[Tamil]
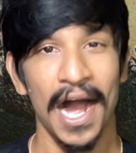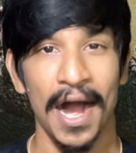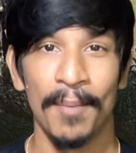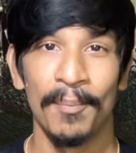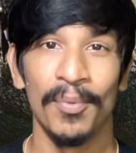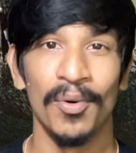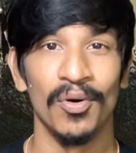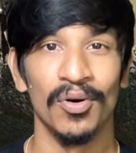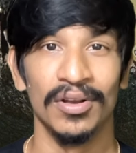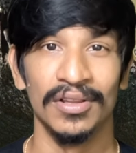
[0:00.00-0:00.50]

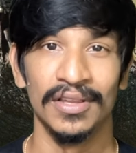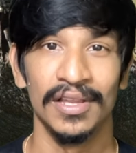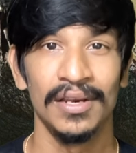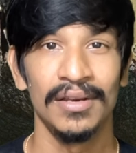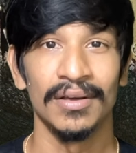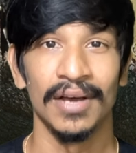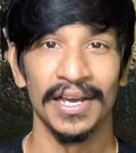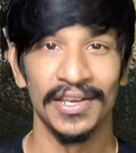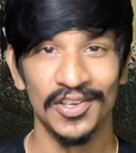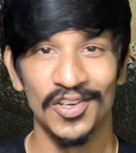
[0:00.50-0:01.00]
அப்போ உங்களுக்கு
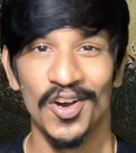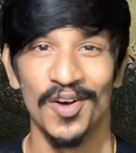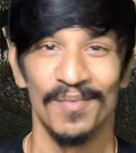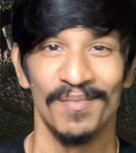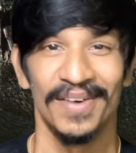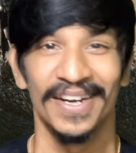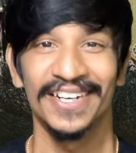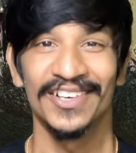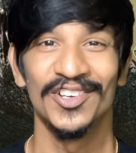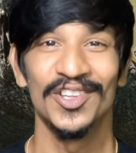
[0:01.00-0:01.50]
தெரியும் ஐயோ
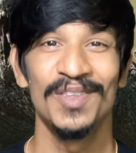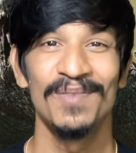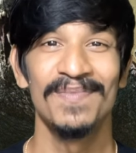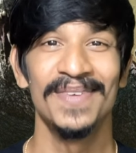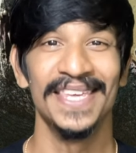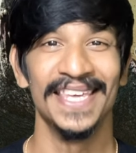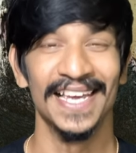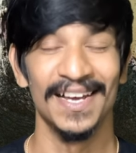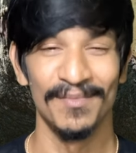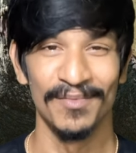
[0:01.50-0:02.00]
அம்மான்னு
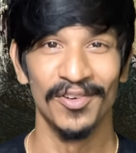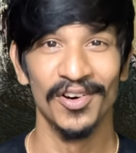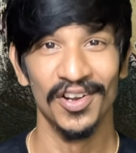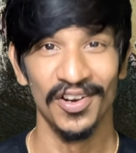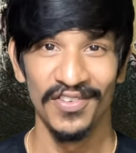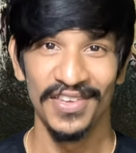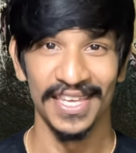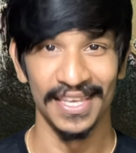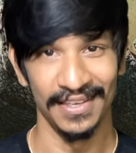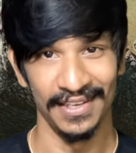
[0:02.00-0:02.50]
குதிப்பீங்க அப்போ
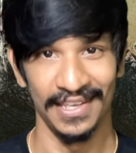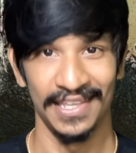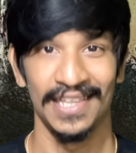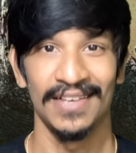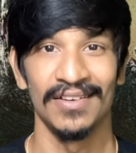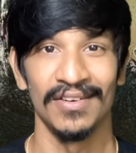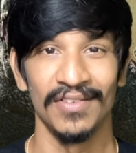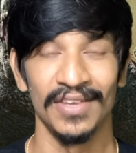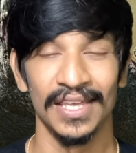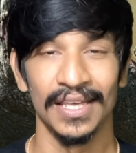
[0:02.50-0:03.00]
வருவீங்க இங்கே
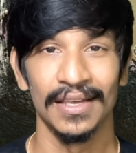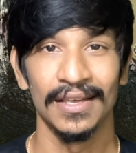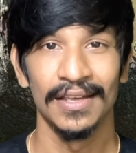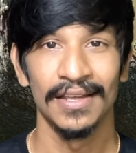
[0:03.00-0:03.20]
தான் வருவீங்க